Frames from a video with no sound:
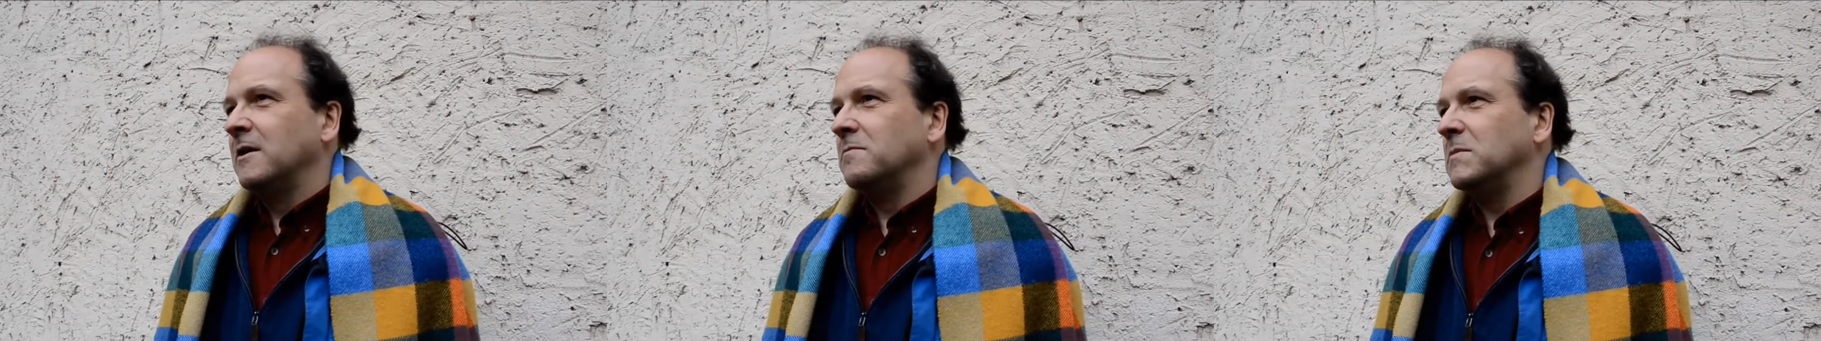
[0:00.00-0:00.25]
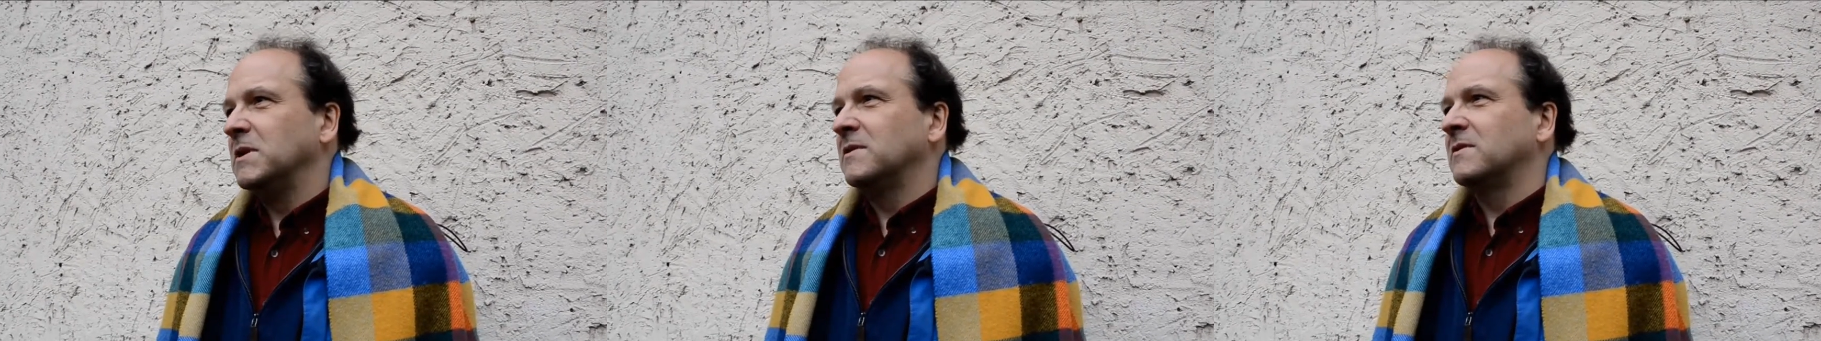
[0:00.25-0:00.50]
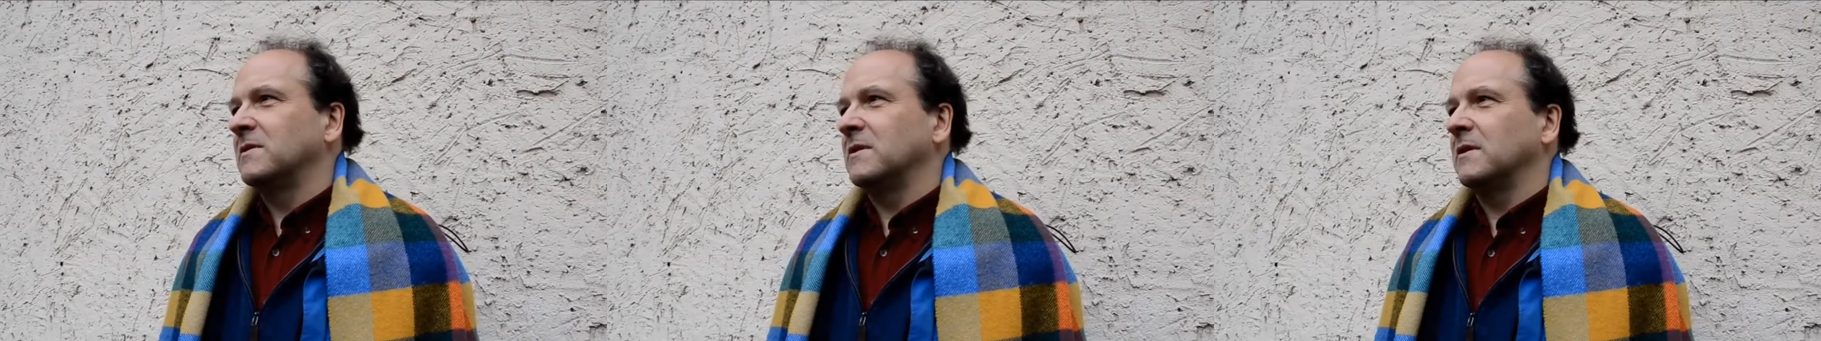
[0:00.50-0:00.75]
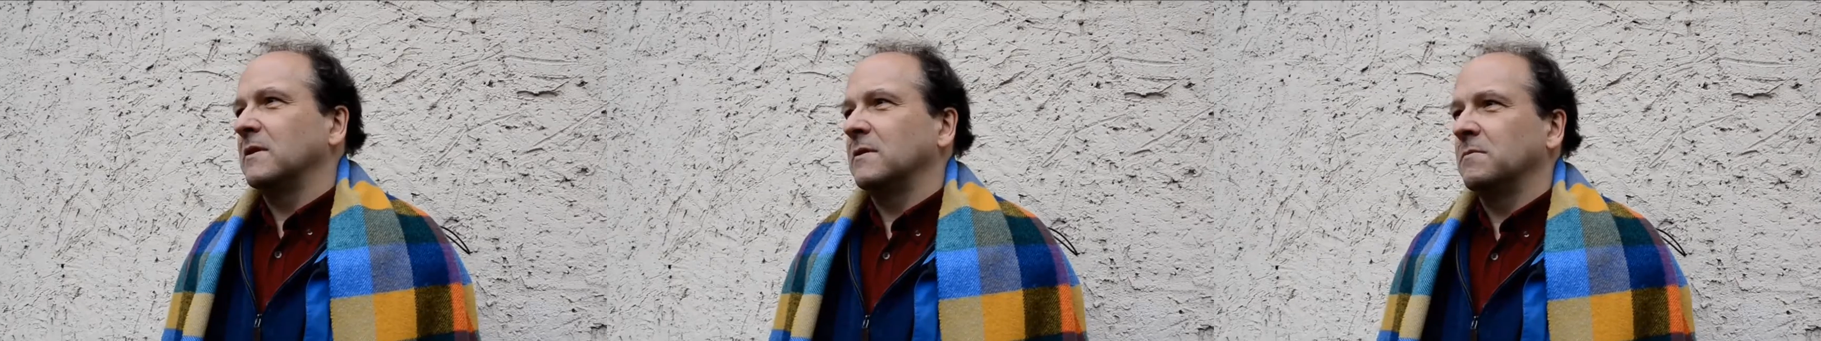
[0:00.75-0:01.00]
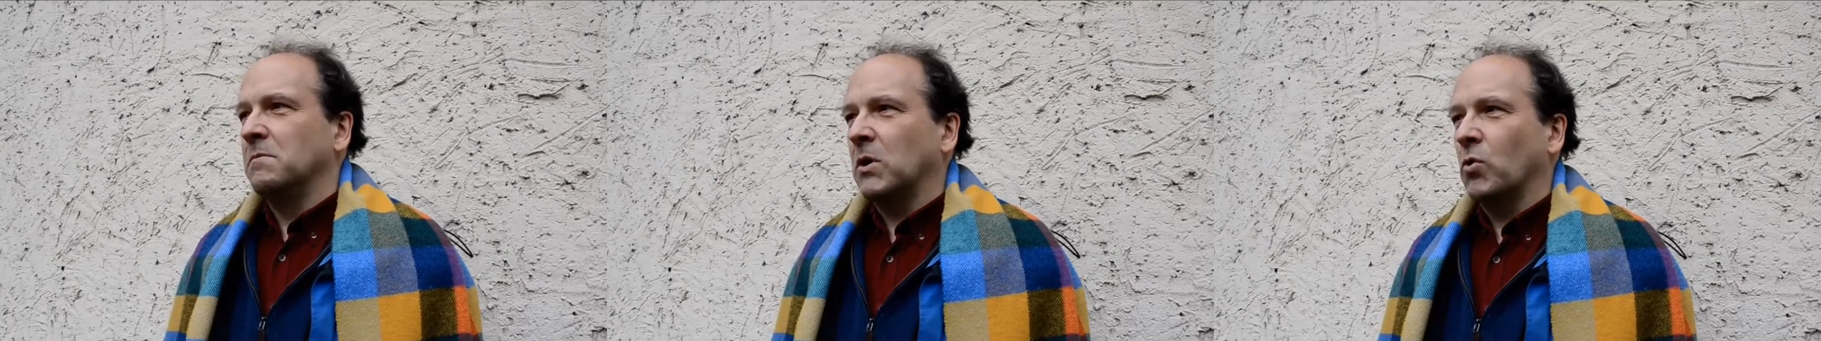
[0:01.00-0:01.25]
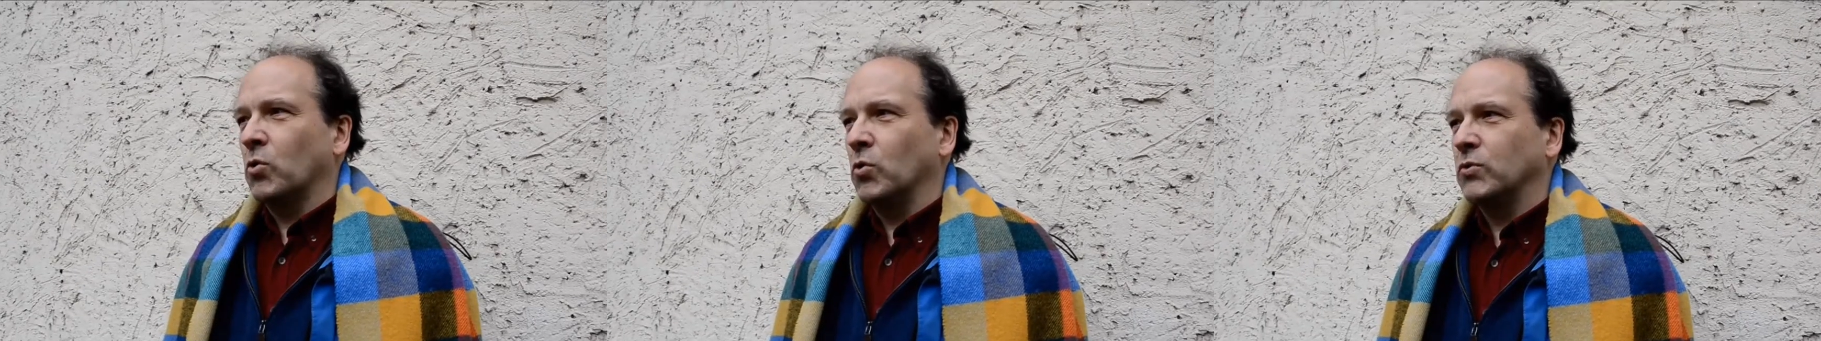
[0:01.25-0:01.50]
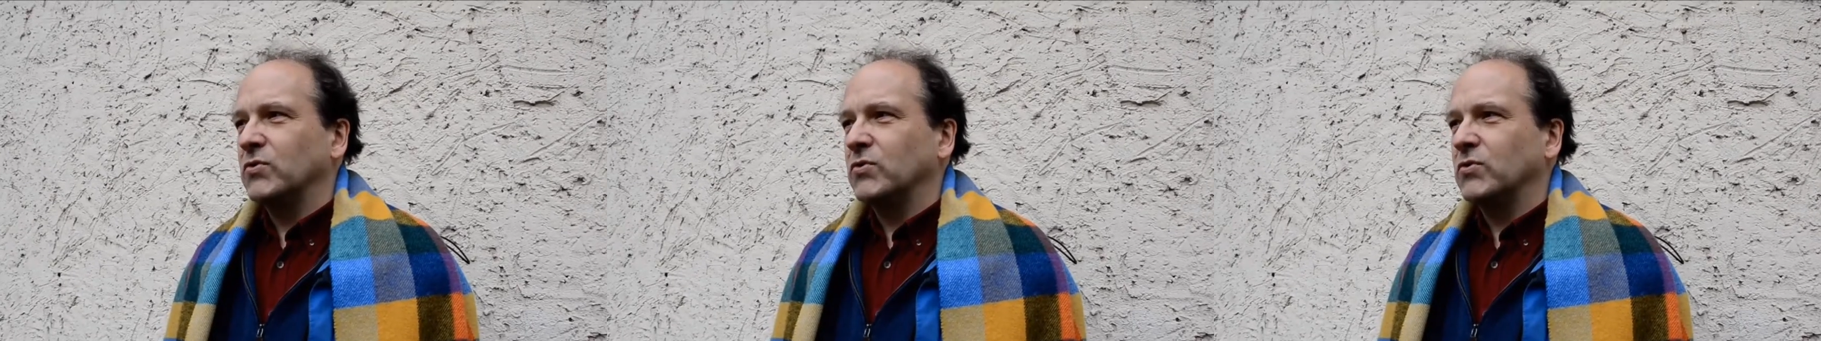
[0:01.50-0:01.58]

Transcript: mit äh, Marokko